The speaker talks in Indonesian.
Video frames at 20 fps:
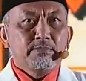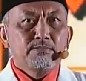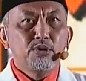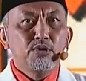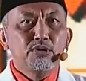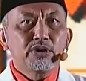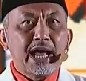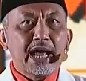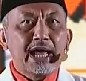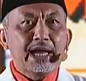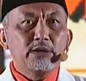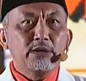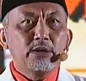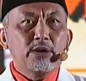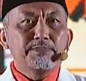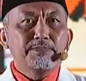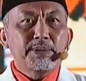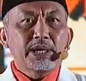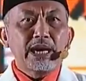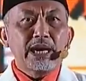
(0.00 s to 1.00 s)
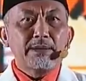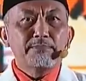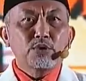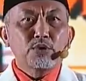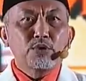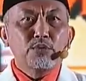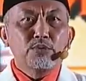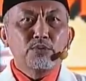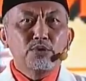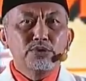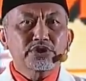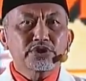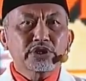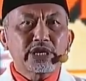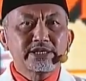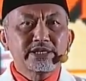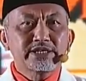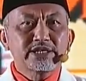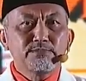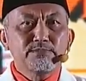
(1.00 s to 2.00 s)
Bung Karno pernah
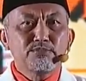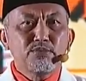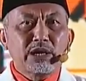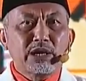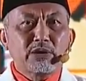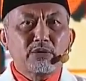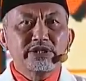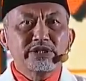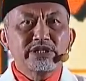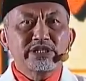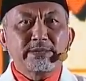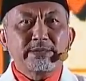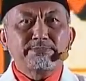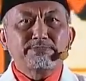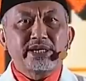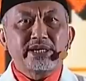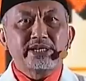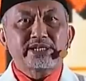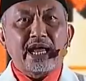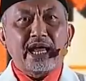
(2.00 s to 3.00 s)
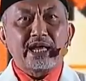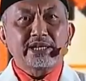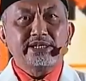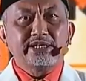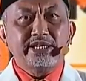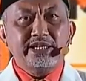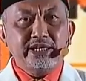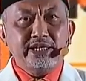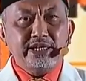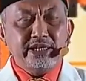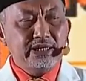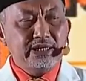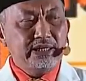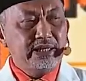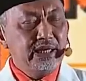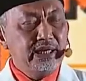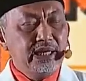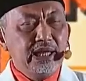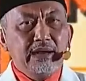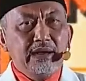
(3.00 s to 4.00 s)
merumuskan sebuah konsep trisakti.
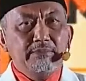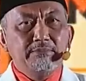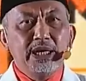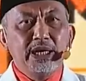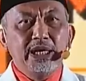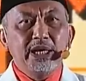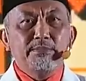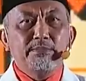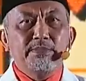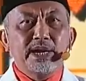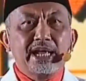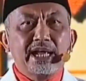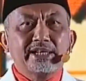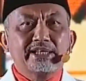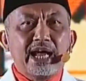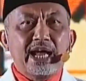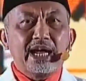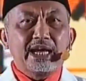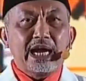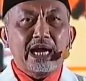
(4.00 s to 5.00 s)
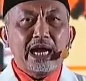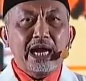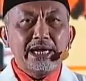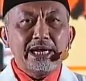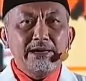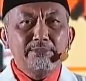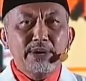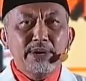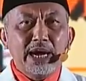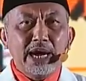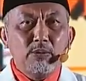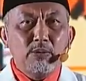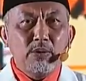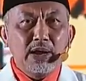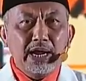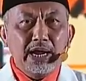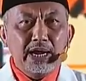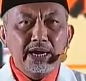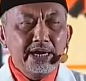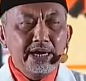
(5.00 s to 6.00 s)
Beliau mengatakan
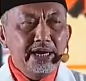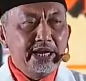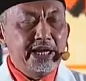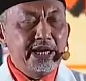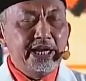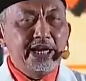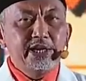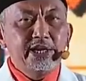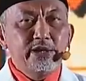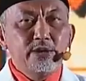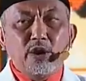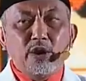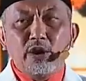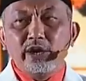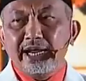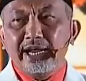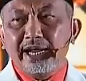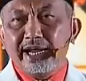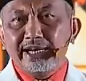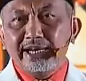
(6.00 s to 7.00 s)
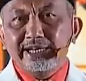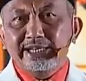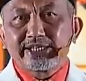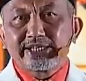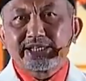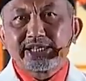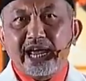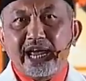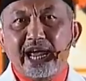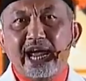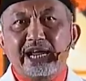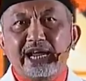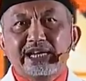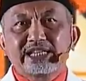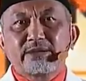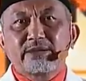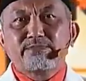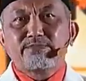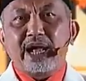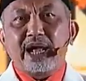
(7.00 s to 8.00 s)
bahwa
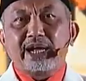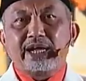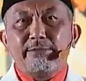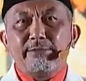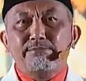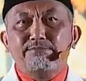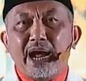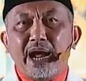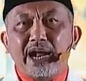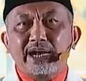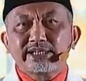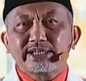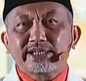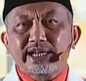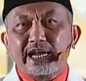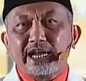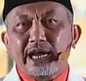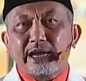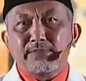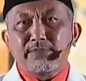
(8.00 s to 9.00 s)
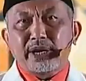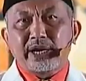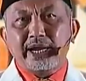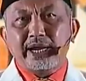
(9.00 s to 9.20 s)
Indonesia sebagai bangsa yang